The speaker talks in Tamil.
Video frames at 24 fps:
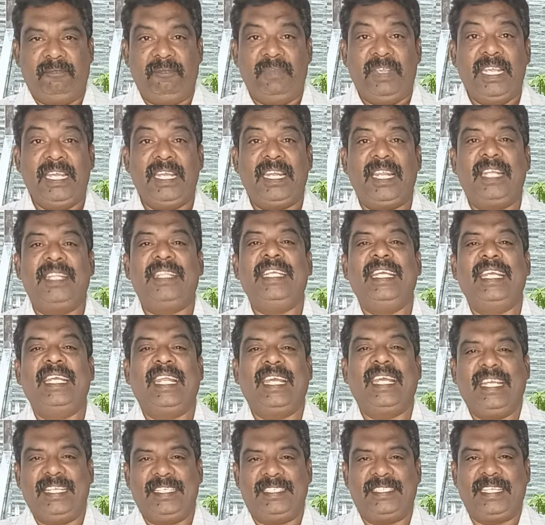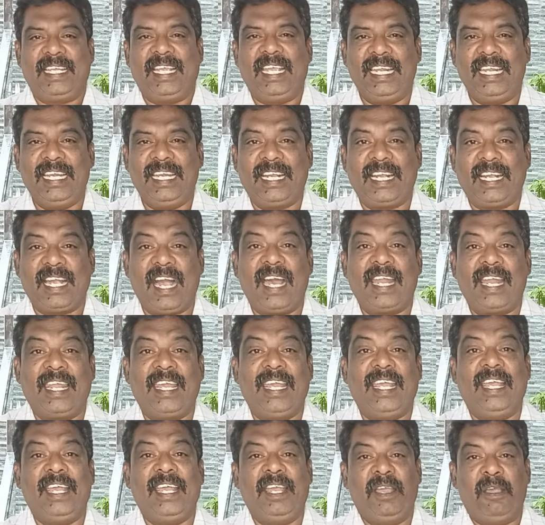வீரதீர செயலுக்கான
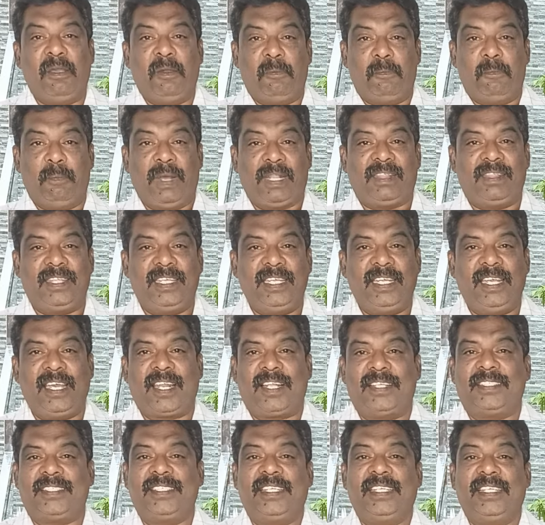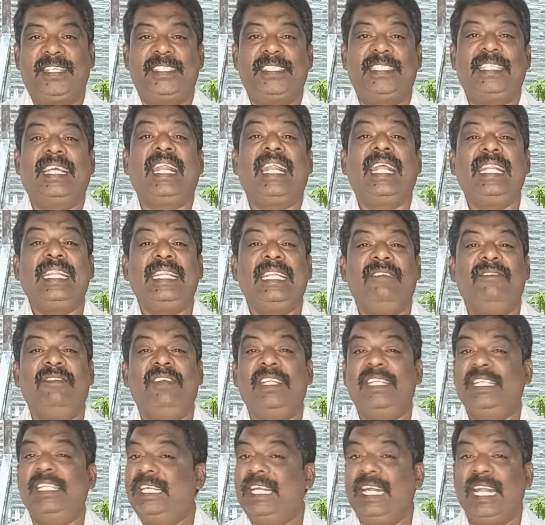மத்திய அரசின் சிறந்த
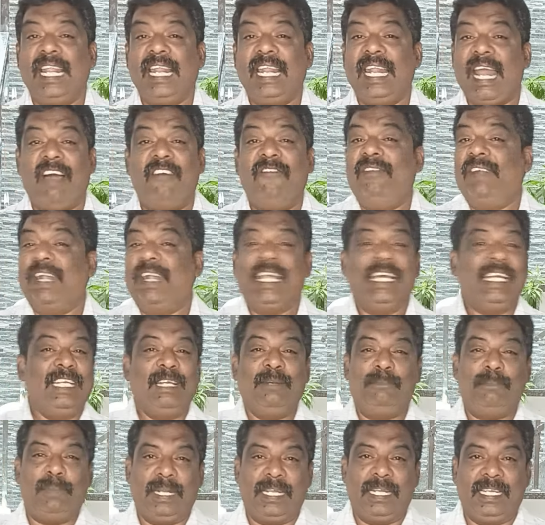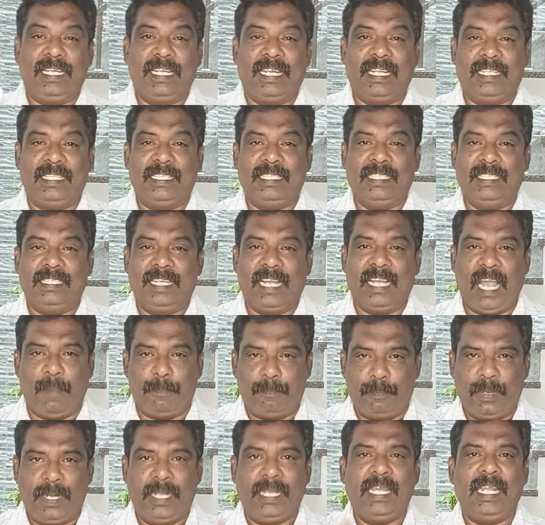விருதுகள் எல்லாம் வழங்கப்படுகிறது
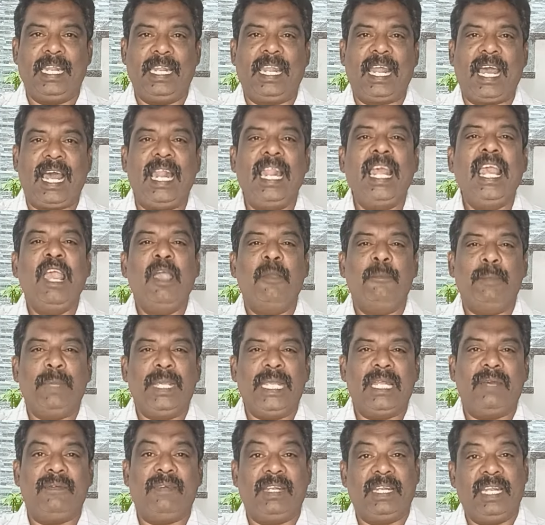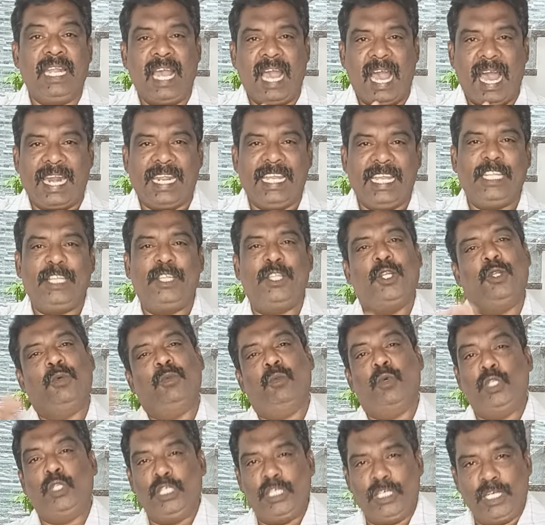அப்படியென்றால் மீனவன்
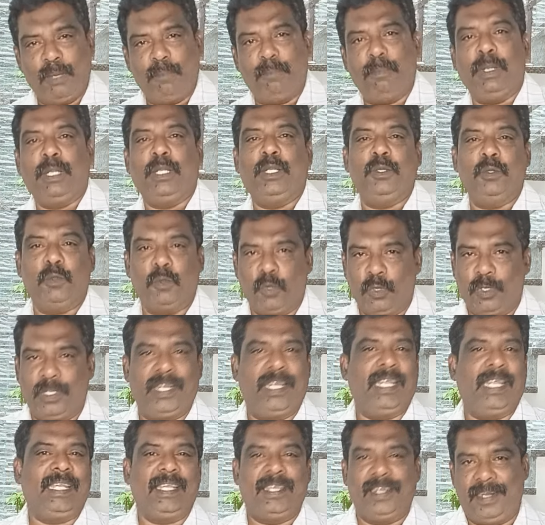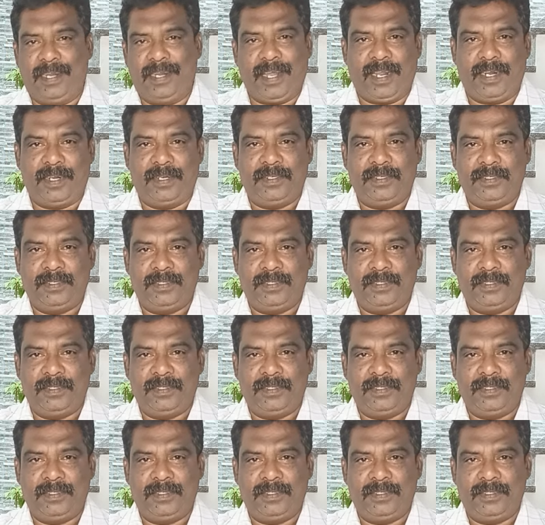அனைத்திலும் ஒதுக்கப்பட்டு கொண்டிருக்கின்றான்